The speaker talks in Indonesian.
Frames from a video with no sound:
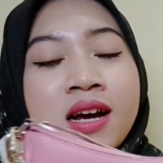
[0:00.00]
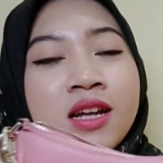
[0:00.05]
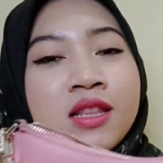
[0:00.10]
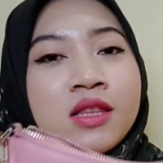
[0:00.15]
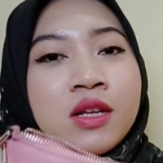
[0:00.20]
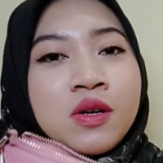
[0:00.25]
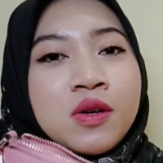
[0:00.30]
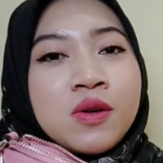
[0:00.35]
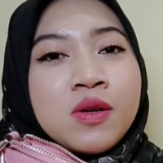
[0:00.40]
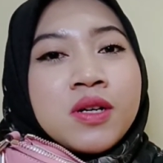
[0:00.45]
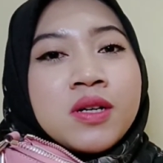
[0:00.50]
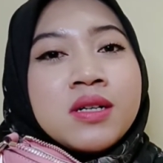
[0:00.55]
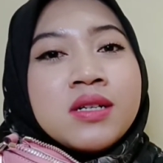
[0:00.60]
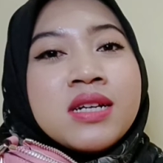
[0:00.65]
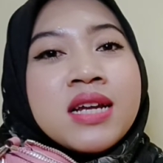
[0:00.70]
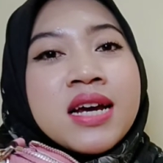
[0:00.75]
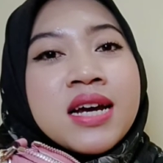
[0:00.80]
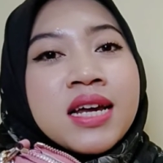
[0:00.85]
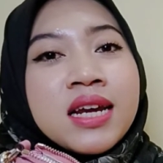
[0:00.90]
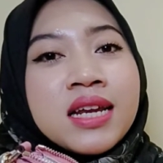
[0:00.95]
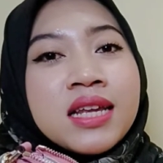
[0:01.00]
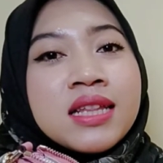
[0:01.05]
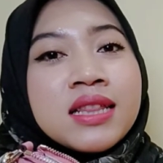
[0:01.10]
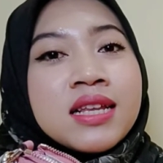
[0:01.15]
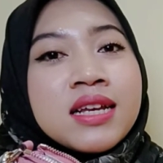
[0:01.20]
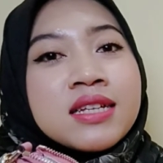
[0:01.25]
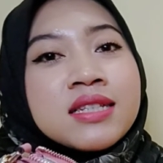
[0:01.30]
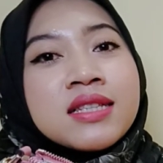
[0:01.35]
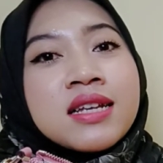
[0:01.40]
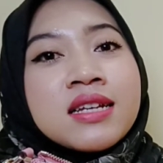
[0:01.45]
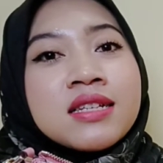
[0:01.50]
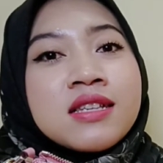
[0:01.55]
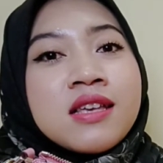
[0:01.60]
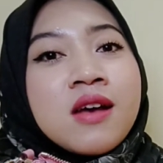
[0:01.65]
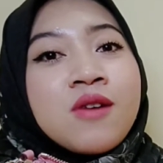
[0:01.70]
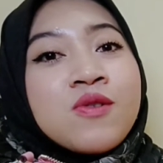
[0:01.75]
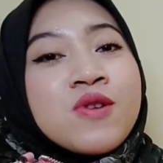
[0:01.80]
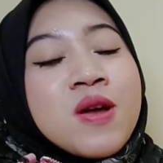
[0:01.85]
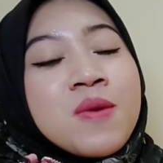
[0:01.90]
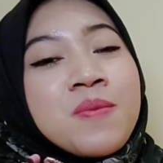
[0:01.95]
atau dari tas-tas
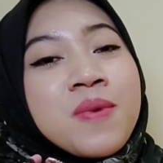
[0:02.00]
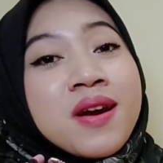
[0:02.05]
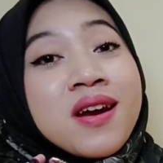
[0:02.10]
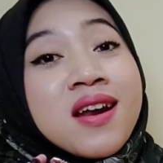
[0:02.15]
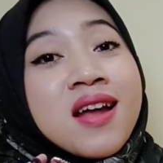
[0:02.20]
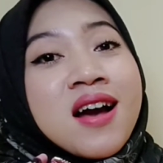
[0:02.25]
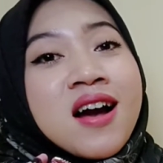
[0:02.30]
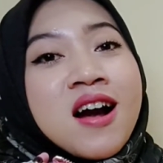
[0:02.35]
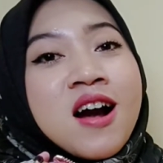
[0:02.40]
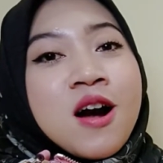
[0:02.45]
yang udah pernah